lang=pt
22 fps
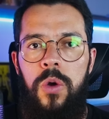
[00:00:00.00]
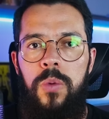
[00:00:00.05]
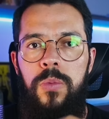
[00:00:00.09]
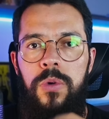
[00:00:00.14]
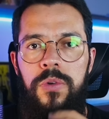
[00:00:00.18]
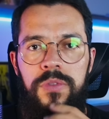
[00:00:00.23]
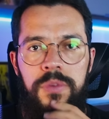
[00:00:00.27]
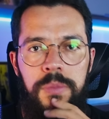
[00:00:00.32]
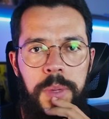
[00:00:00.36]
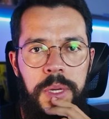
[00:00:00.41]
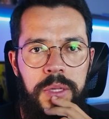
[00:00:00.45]
O
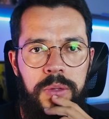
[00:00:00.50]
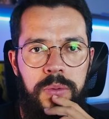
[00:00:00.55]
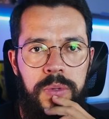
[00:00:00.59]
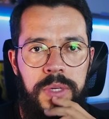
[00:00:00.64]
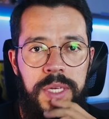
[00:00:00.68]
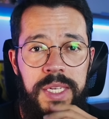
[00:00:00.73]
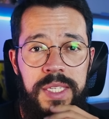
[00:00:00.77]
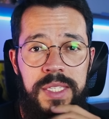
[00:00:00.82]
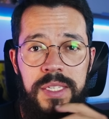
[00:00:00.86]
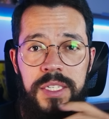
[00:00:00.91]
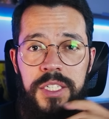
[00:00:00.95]
movimento
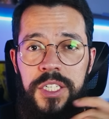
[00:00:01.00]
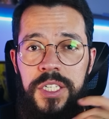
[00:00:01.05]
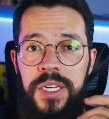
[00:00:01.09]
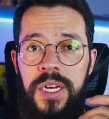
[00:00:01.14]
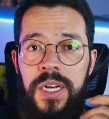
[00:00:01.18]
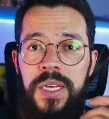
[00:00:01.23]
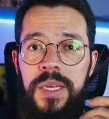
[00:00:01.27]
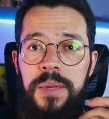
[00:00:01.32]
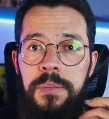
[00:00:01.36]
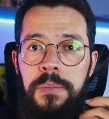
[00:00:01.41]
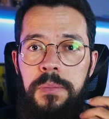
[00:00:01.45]
que
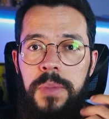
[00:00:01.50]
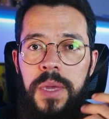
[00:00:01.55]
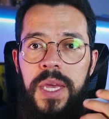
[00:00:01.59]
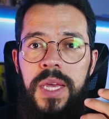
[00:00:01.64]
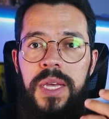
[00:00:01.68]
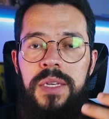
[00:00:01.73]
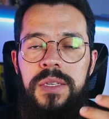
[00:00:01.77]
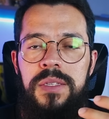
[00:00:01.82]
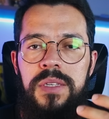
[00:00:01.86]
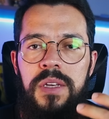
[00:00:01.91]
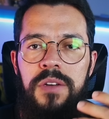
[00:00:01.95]
exigia
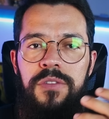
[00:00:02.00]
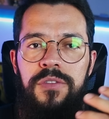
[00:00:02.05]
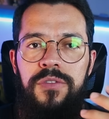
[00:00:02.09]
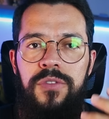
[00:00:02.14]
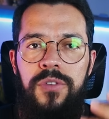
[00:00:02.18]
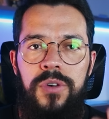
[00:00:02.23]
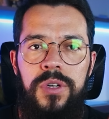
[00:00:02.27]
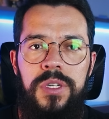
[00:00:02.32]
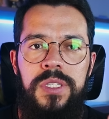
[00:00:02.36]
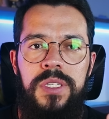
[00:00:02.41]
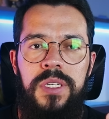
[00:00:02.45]
imensa
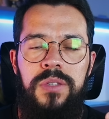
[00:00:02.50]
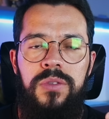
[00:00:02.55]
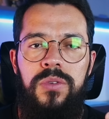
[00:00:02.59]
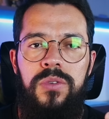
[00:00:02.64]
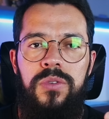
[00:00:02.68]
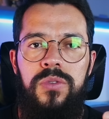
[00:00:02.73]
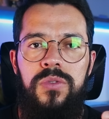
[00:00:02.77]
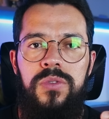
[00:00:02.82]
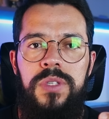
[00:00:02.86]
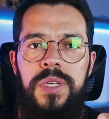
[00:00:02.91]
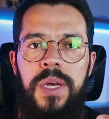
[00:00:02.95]
força
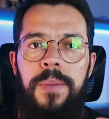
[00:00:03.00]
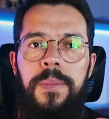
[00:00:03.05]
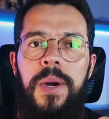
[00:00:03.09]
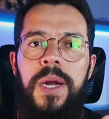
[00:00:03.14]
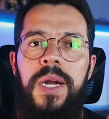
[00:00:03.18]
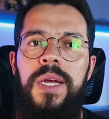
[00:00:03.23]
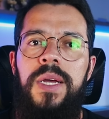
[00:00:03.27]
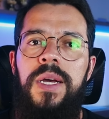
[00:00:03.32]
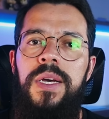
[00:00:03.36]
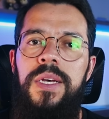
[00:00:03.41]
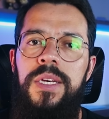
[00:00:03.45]
tornou-se a
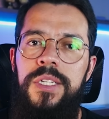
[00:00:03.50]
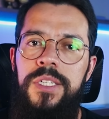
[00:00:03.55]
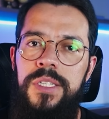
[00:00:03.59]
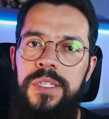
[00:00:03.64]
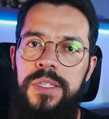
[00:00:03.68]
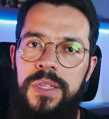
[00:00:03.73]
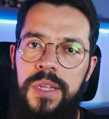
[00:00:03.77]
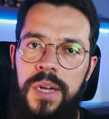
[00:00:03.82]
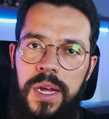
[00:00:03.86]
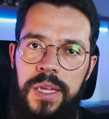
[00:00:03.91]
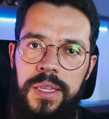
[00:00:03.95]
marca
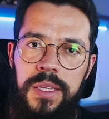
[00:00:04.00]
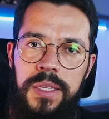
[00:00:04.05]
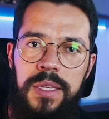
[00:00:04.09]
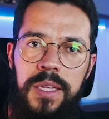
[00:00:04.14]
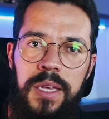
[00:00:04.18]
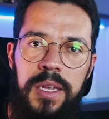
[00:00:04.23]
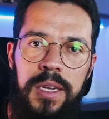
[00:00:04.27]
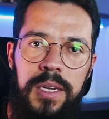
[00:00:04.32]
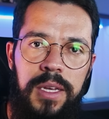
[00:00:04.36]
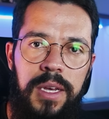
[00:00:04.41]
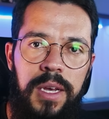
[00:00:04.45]
registrada
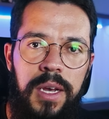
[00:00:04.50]
dele,